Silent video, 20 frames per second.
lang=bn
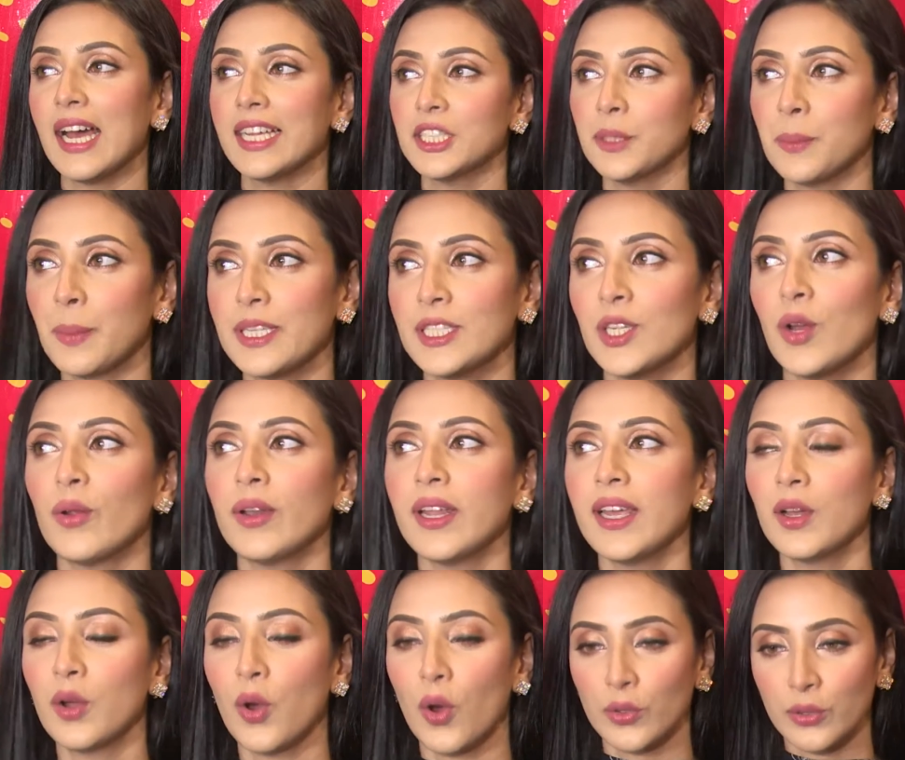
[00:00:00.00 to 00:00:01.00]
আশেপাশে
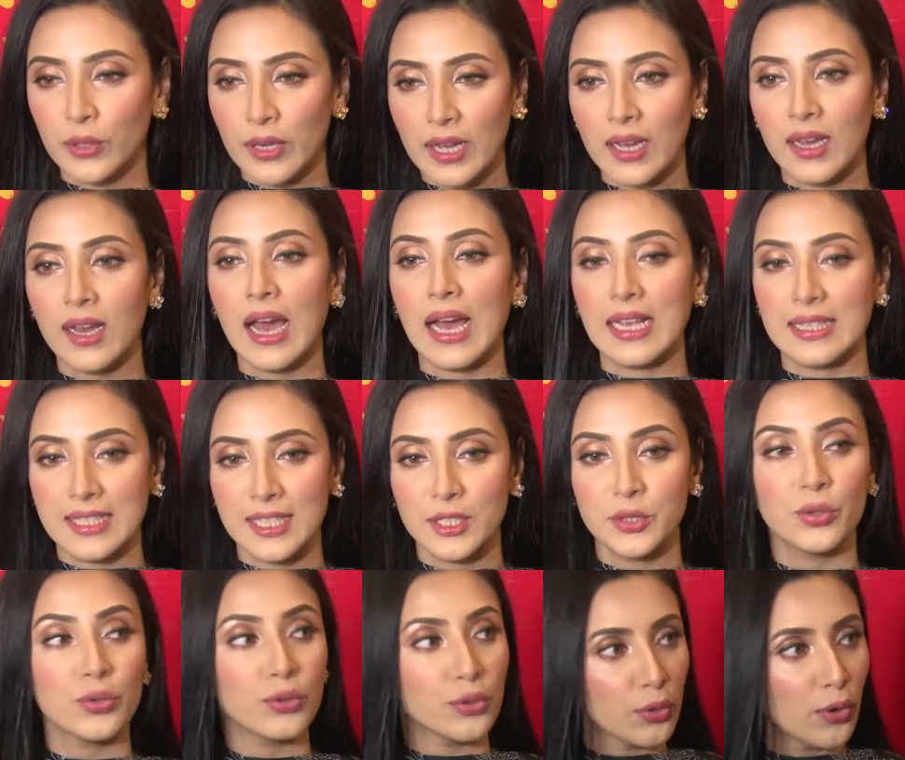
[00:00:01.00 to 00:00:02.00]
অনেক ঘটনা আছে
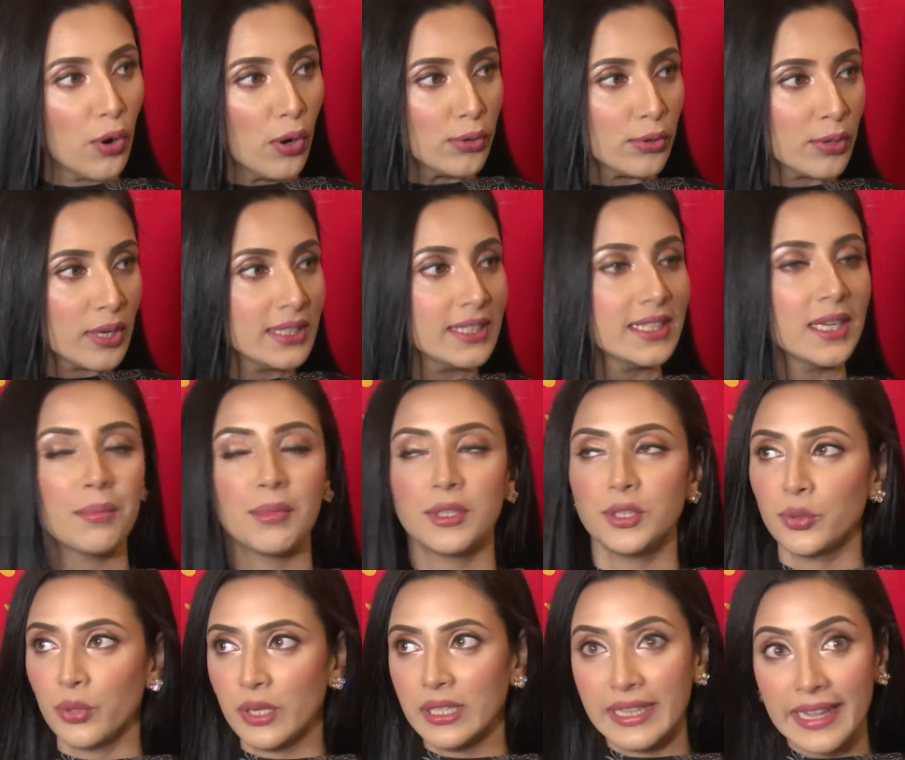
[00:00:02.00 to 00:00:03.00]
সত্য ঘটনা যেটা
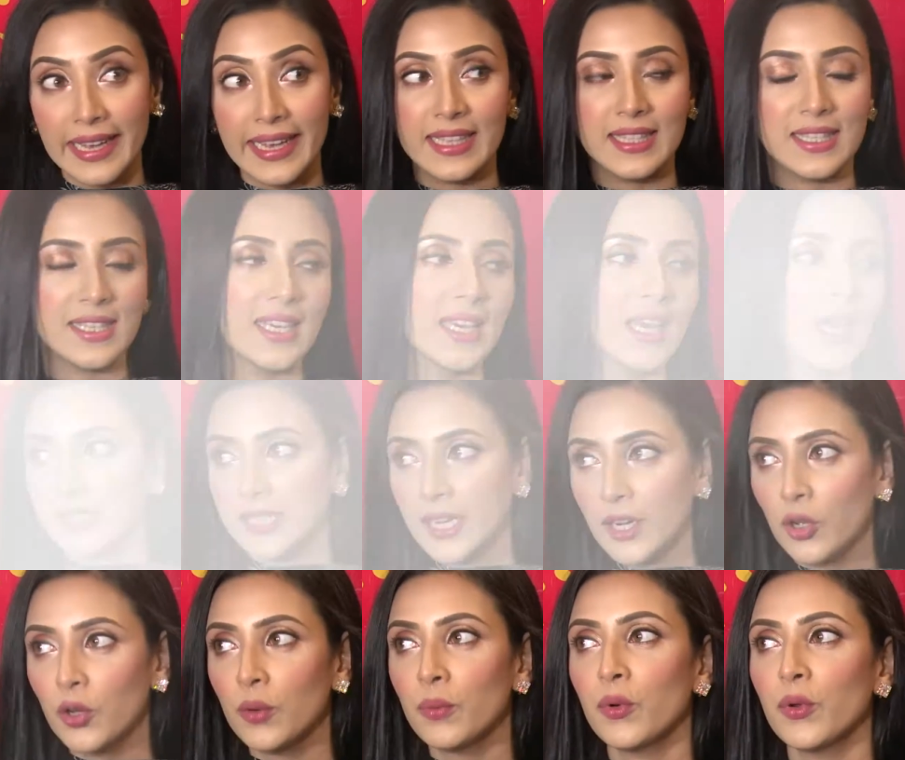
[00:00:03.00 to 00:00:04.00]
আমরা চোখে দেখেছি
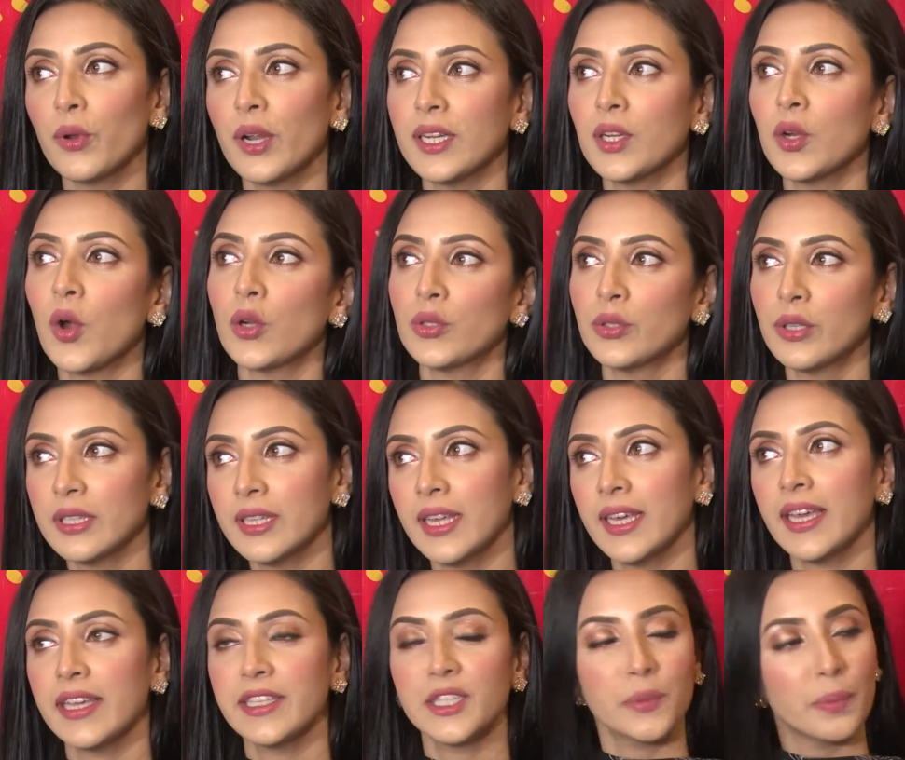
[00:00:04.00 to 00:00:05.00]
সেই রকম কোনো একটা ঘটনা
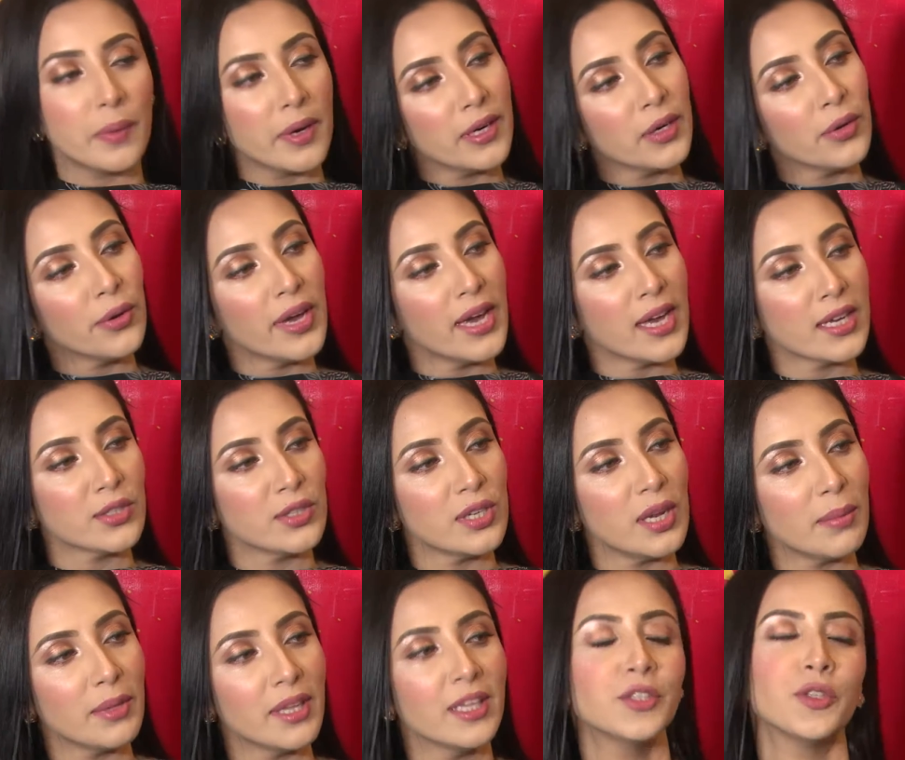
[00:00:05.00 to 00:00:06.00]
থেকে ইন্সপায়ার্ড হয়ে
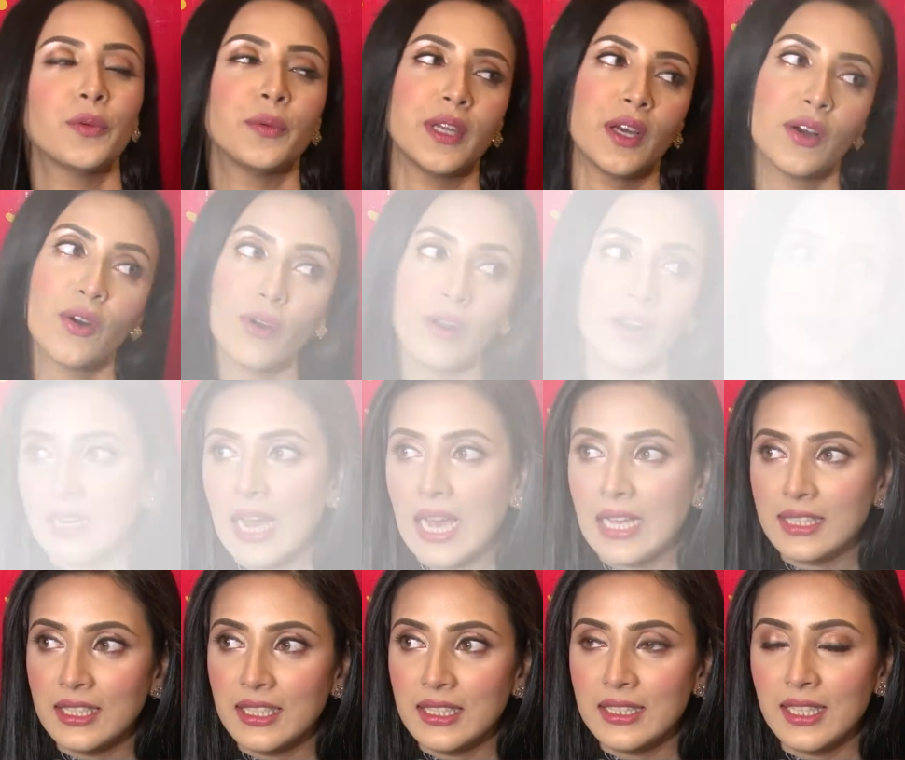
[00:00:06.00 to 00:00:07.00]
অ্যাকচুয়ালি আমাদের এই ছবিটা করা
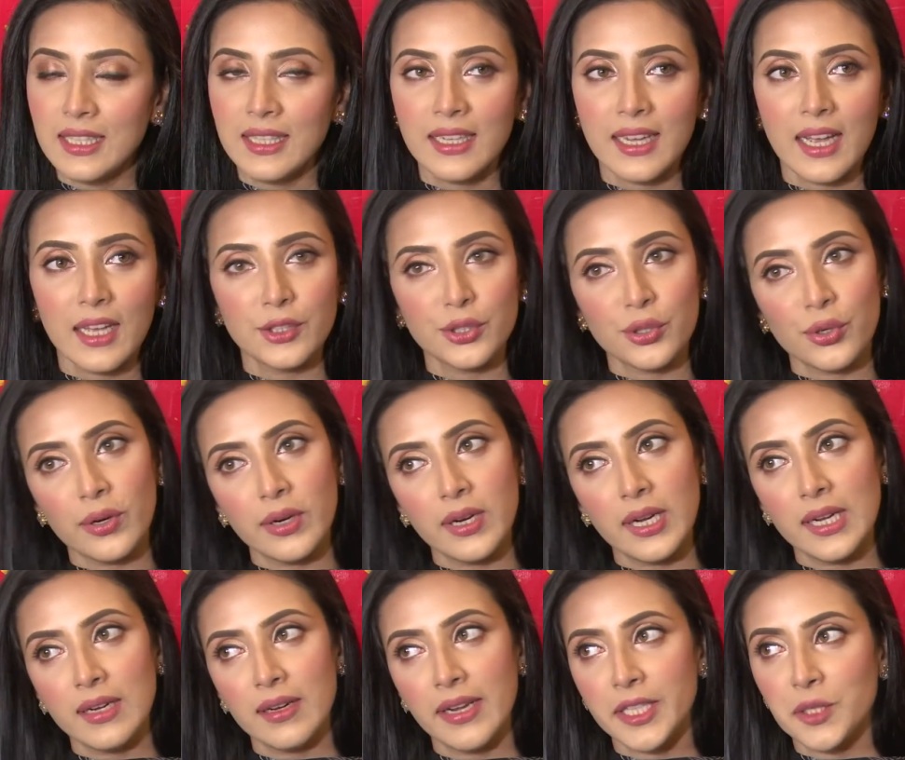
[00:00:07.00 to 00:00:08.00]
রাজের সাথে কাজ
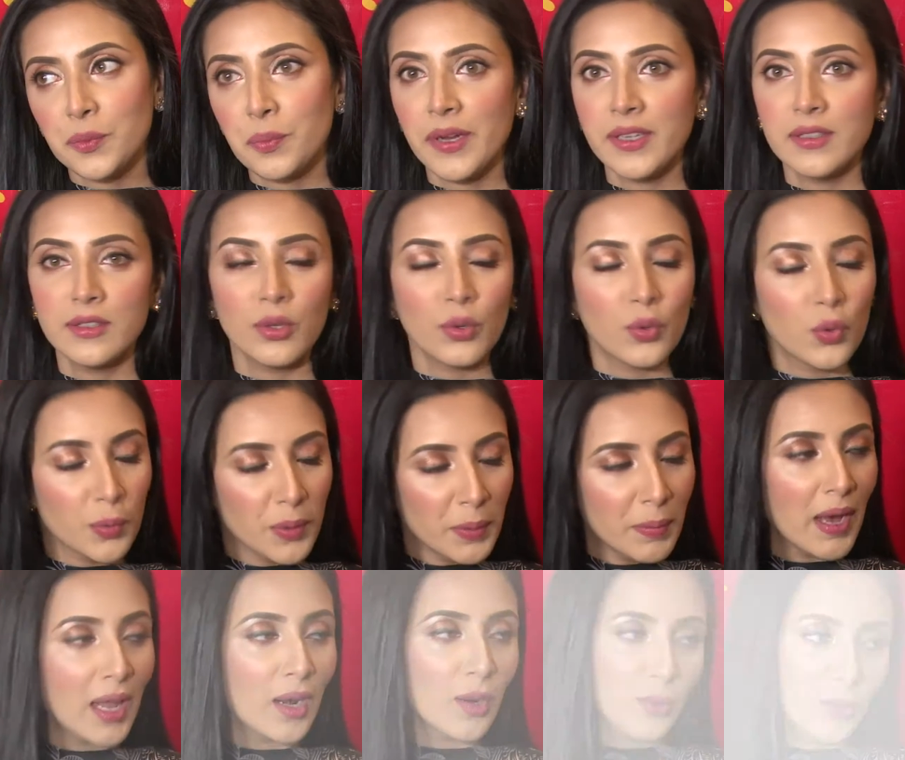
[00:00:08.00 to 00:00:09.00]
করার এক্সপিরিয়েন্স তো
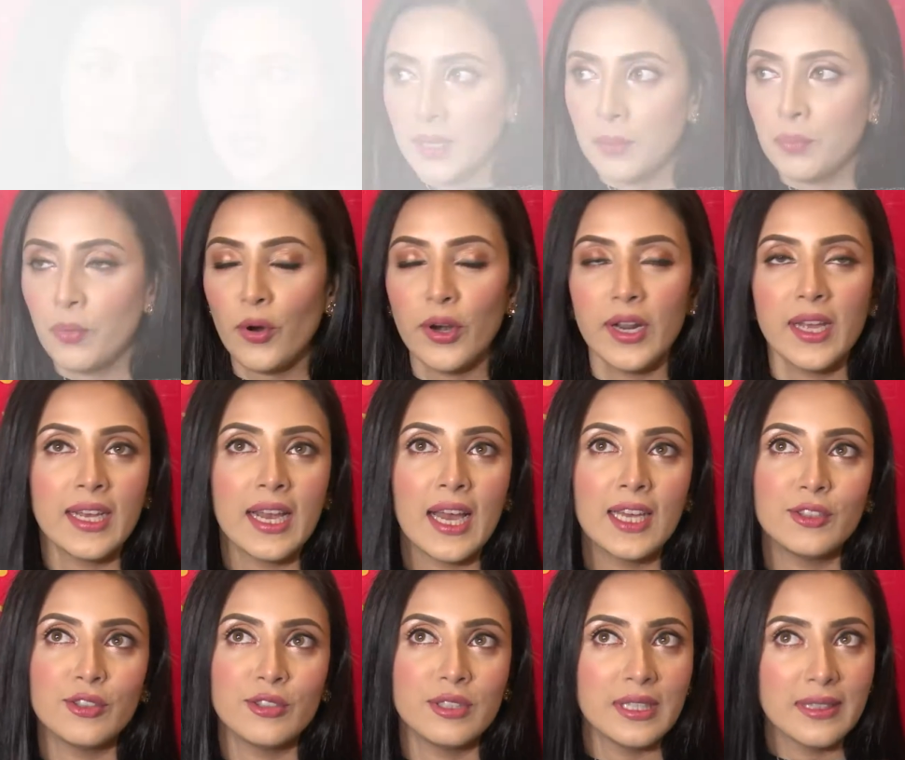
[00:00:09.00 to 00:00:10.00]
খুবই ভালো এরপরে
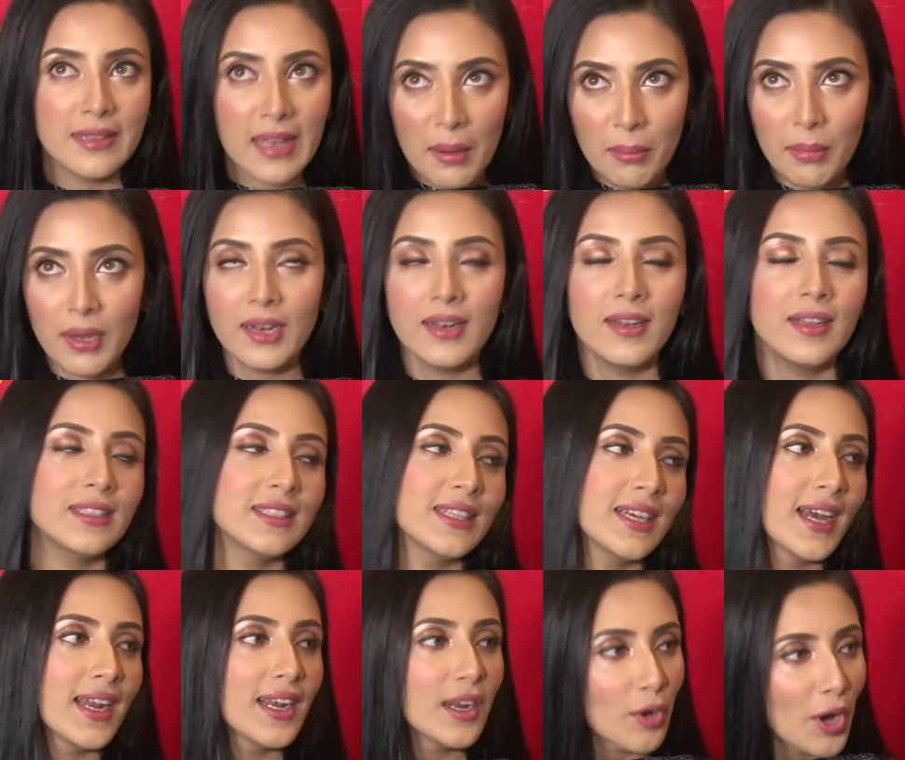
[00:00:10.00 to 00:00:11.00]
কাজ হচ্ছে দামাল
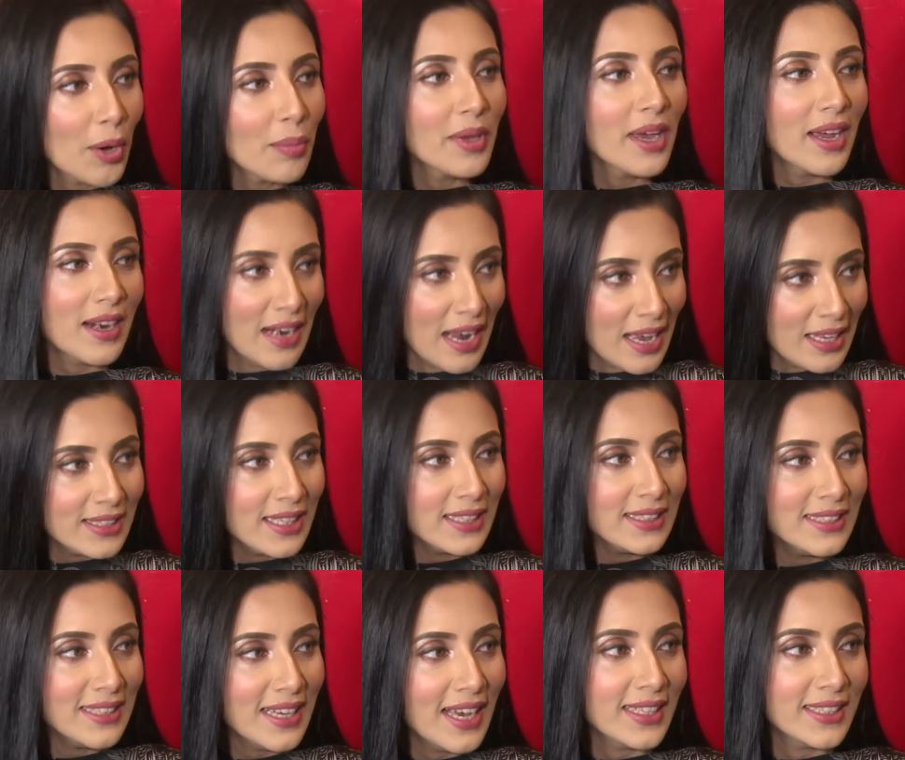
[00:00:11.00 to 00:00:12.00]
সেখানেও আমি আর রাজ
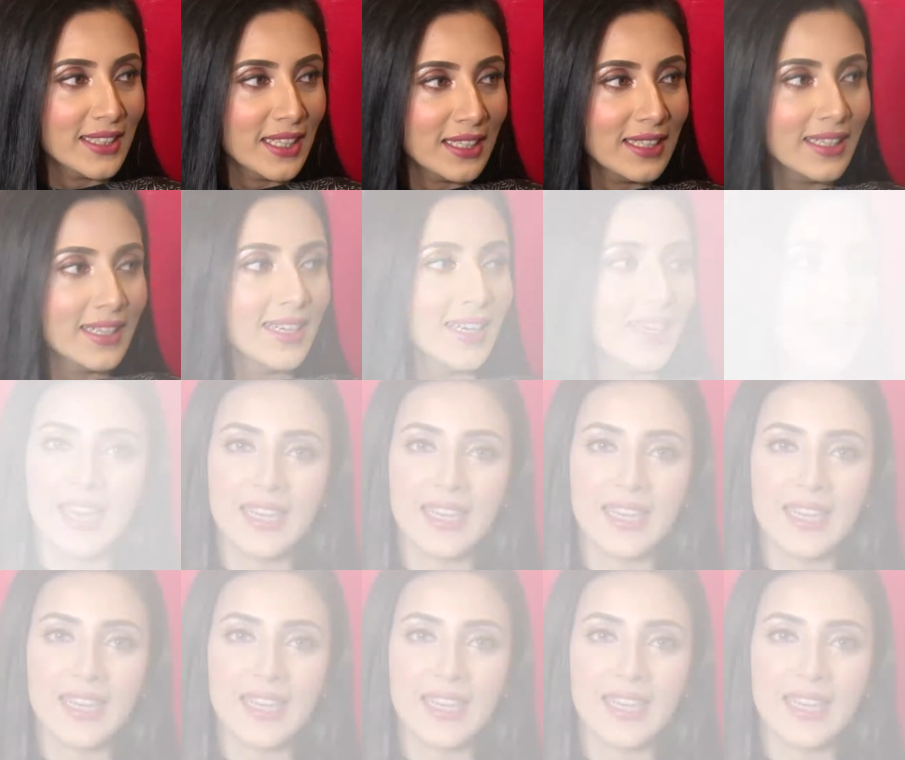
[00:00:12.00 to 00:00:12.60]
আছি একসাথে